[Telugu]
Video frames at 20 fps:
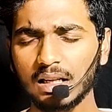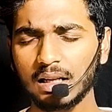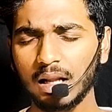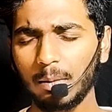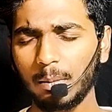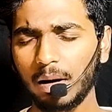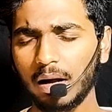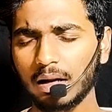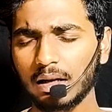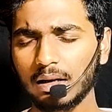నా
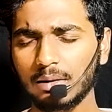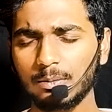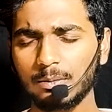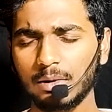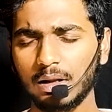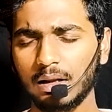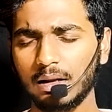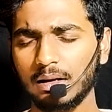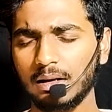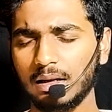మాటలు
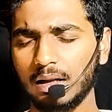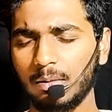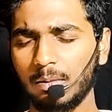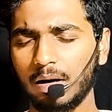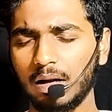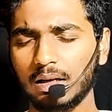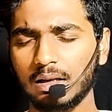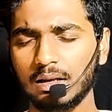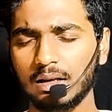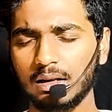నా నా
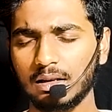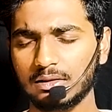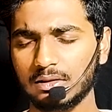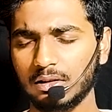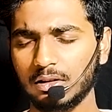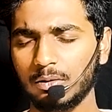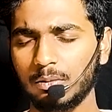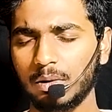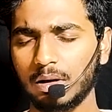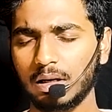మాటలు నా
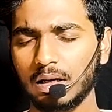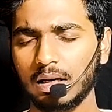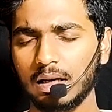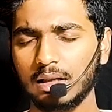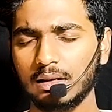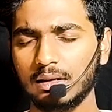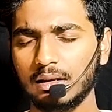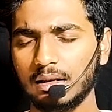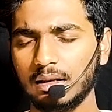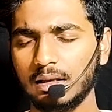సొంత మాటలు
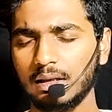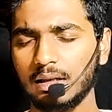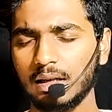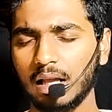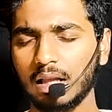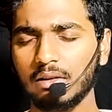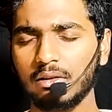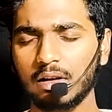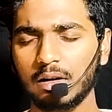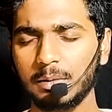కాదు తండ్రి
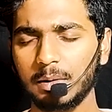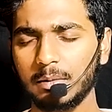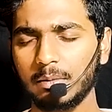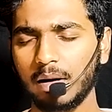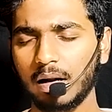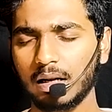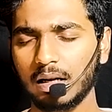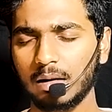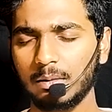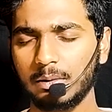నా ద్వారా మీరు
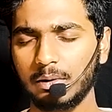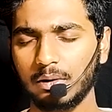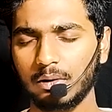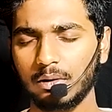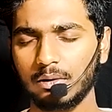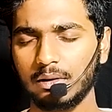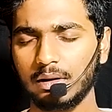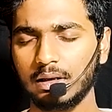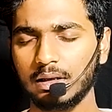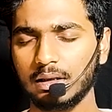
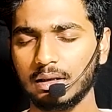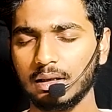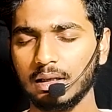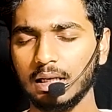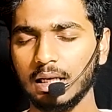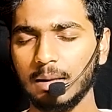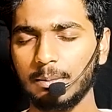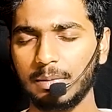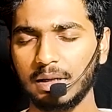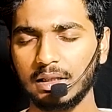మాట్లాడమని తండ్రి
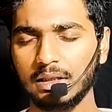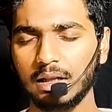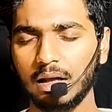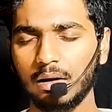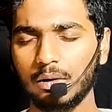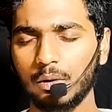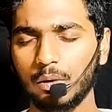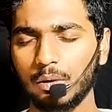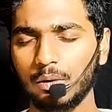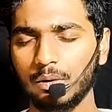ప్రతి నా
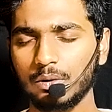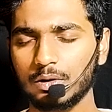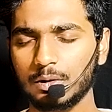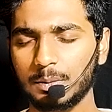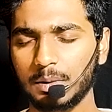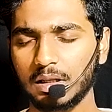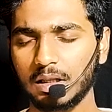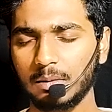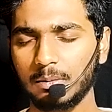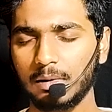నోటి నుంచి
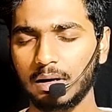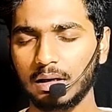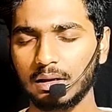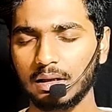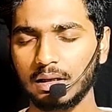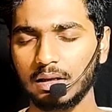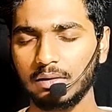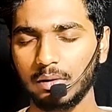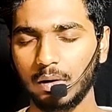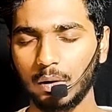ప్రతి మాట
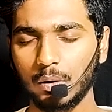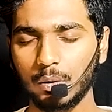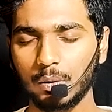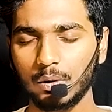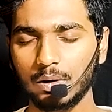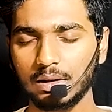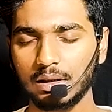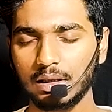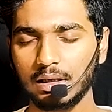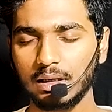తండ్రి
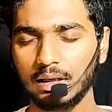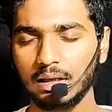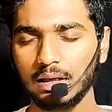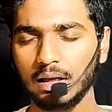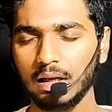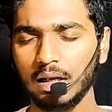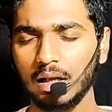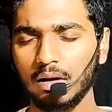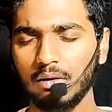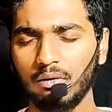వాడుకుని తండ్రి
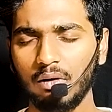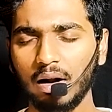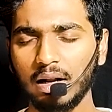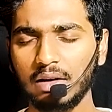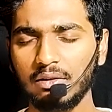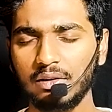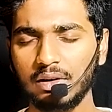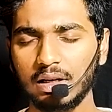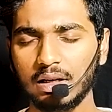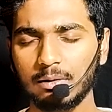
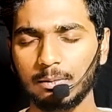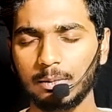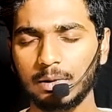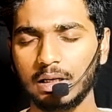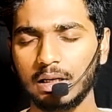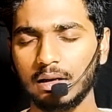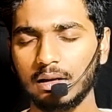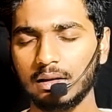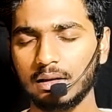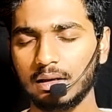వాటి మీద
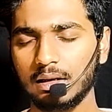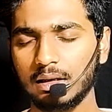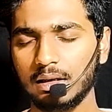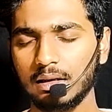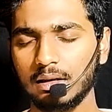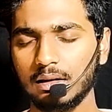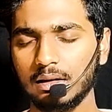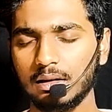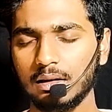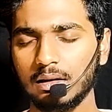పిల్లలు తండ్రి